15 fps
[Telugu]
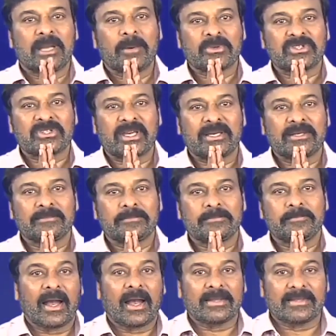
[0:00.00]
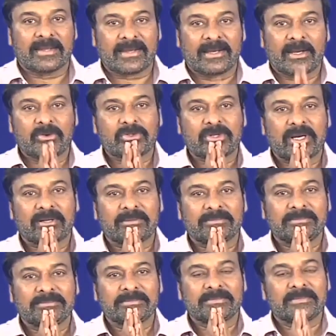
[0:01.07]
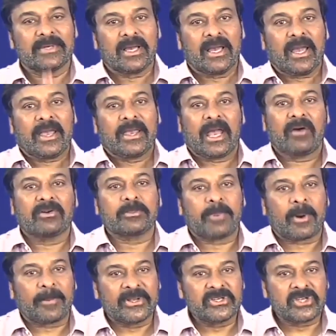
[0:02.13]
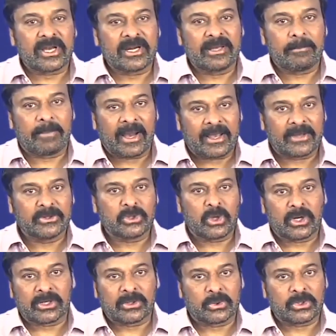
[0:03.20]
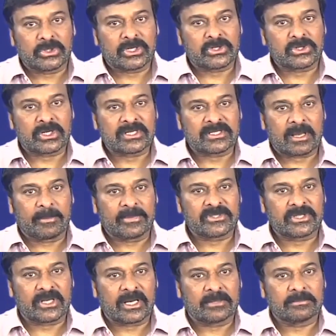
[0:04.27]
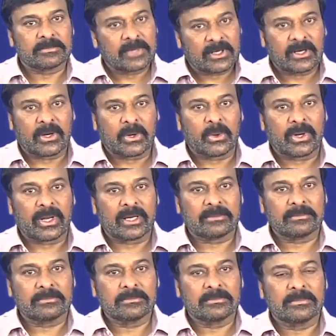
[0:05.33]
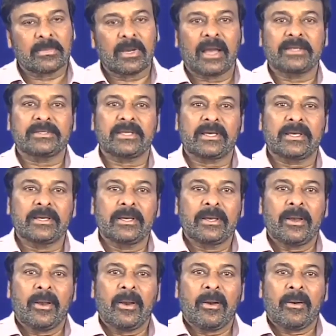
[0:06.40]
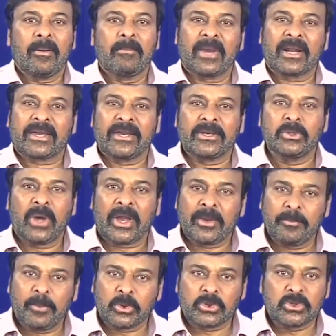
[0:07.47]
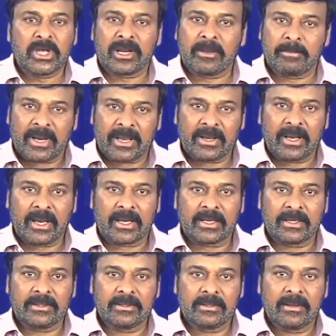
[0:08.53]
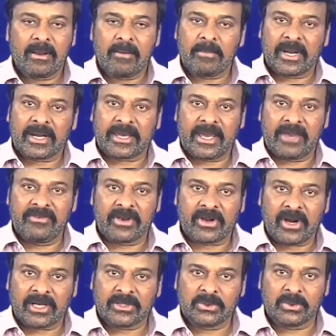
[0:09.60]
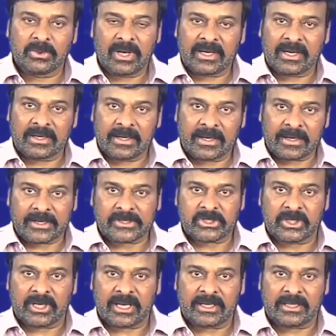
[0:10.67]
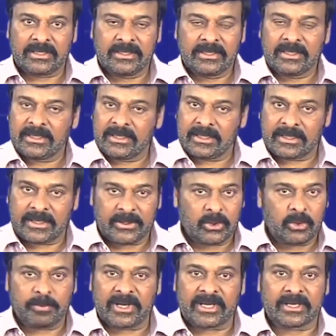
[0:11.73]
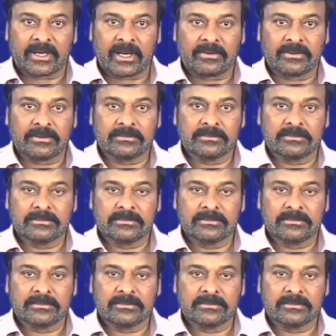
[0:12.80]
నమస్తే అందరికీ నమస్కారం యావత్ ప్రపంచాన్ని భయాందోళనకు గురి చేస్తున్న సమస్య కరోనా అయితే మనకేదో అయిపోతుందనే భయం కానీ మనకేమీ కాదు అనే నిర్లక్ష్యం కానీ ఈ రెండూ పనికిరావు